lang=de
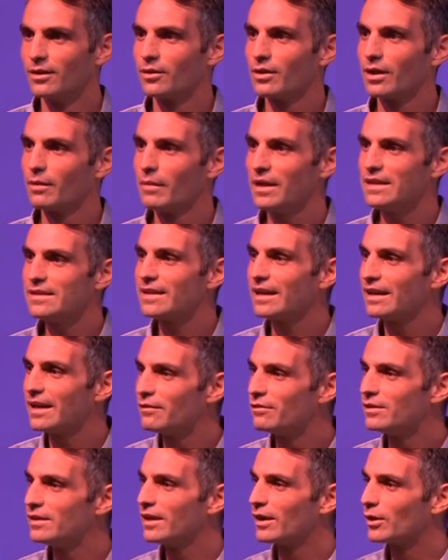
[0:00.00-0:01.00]
Oder manch
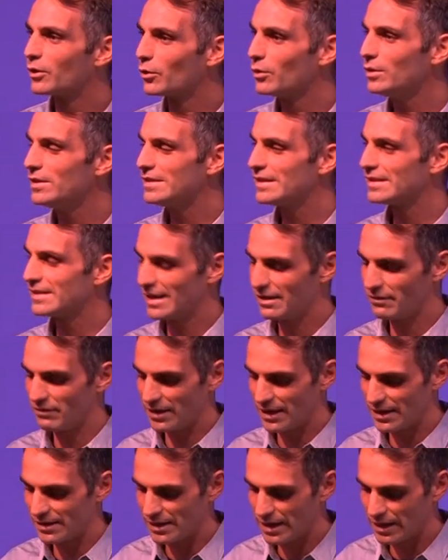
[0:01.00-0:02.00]
einer will der Größte sein,
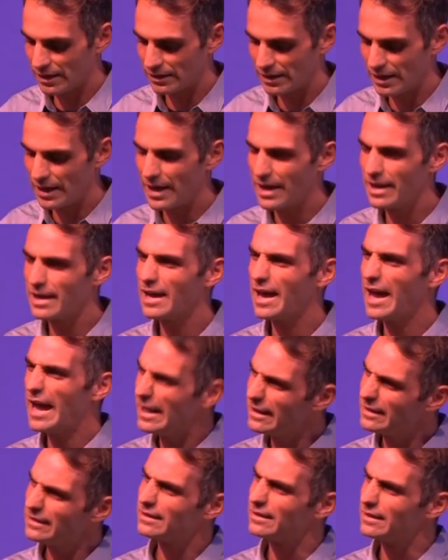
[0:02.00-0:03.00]
weil er sagt, ey,
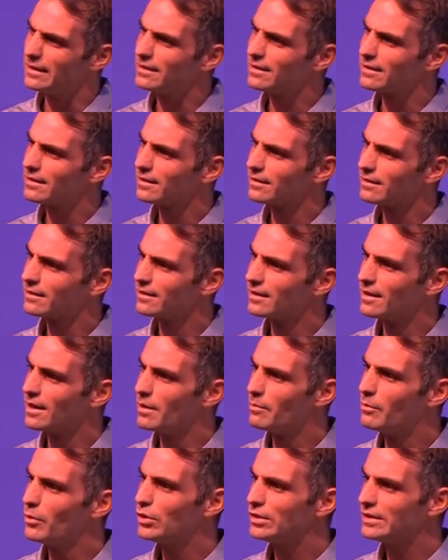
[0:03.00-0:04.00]
endlich
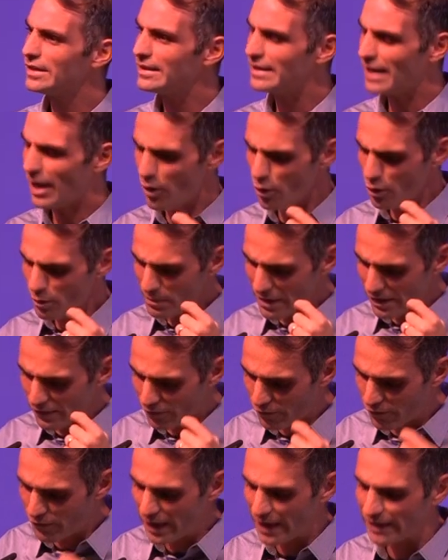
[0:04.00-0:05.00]
möchte ich auch mal
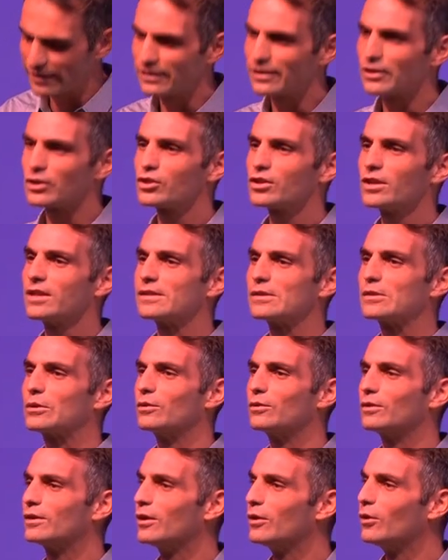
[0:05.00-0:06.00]
wertgeschätzt
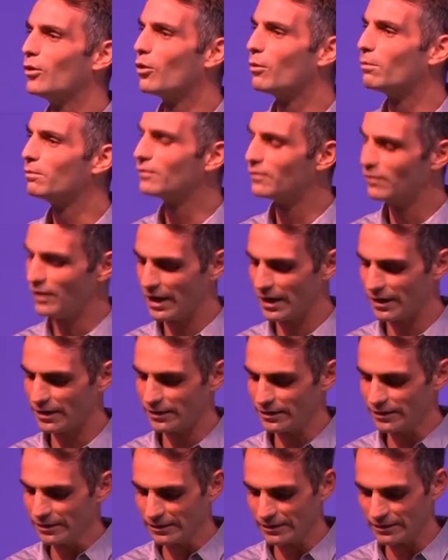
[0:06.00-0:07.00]
und gelobt
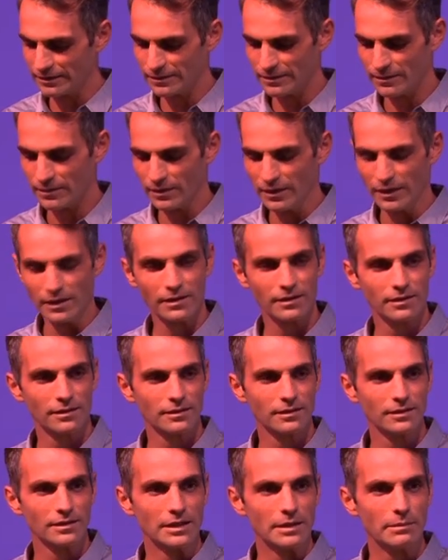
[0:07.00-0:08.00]
werden.
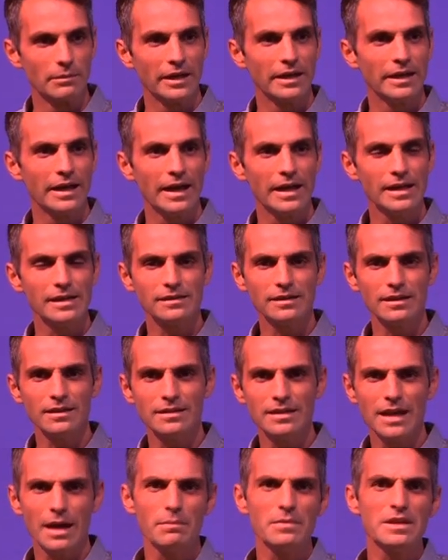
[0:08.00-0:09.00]
Meine Eltern,
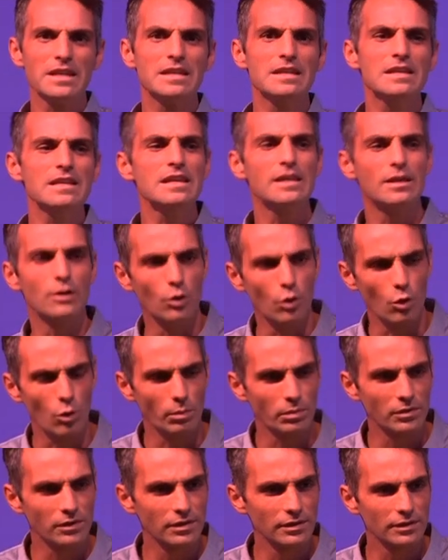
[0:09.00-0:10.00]
die haben mich nie
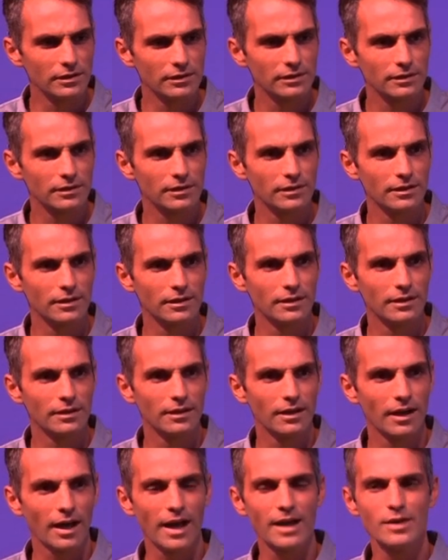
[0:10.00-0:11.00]
gelobt.
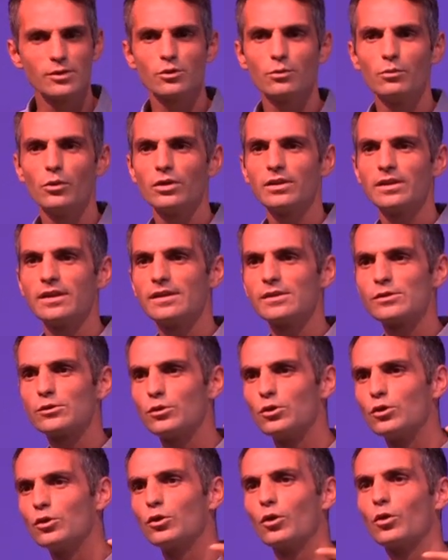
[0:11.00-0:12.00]
Also möchte ich es
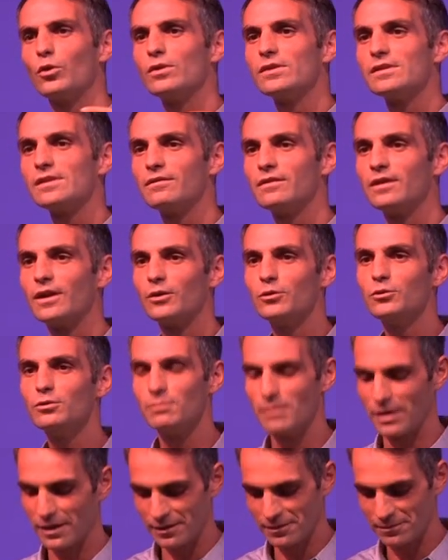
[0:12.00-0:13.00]
durch Größe wieder gut
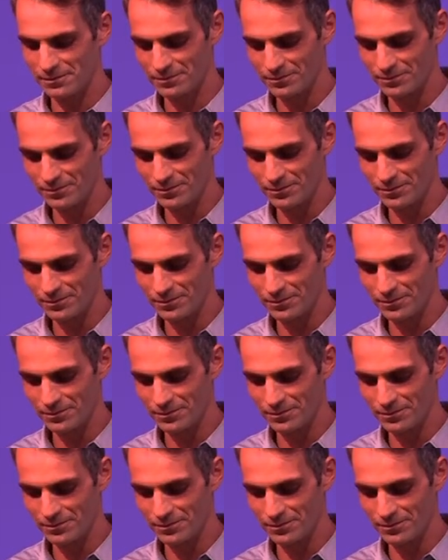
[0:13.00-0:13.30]
machen.